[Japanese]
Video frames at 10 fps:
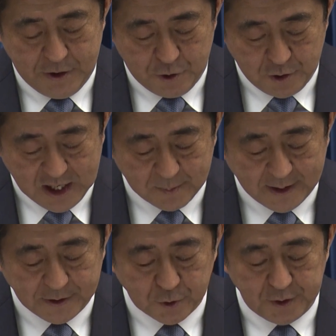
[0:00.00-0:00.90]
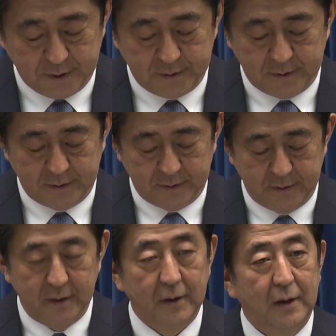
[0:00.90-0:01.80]
より幅広い
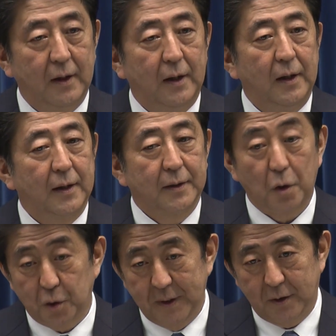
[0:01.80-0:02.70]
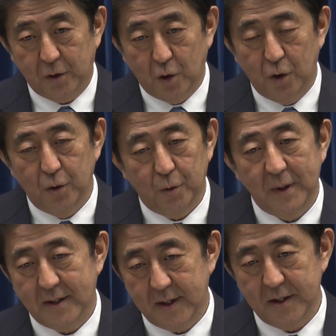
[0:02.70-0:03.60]
国民と
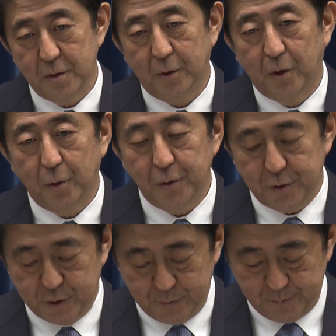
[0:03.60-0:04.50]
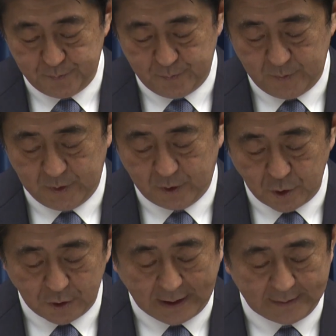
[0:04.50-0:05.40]
メッセージを共有すると
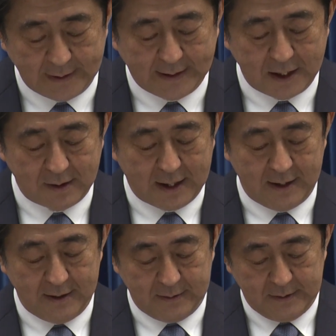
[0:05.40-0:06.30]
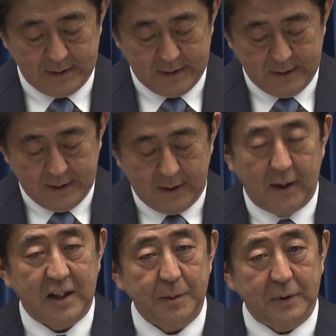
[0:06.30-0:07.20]
いう観点からは、
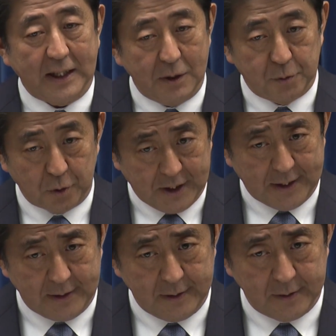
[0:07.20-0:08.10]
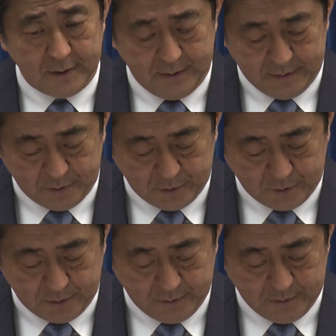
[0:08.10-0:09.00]
一部だけを取り切る。
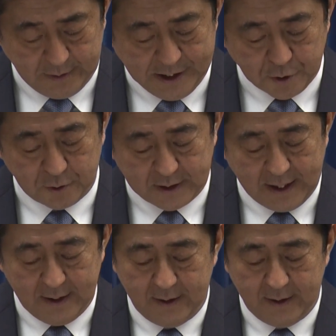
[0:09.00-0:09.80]
切り取って、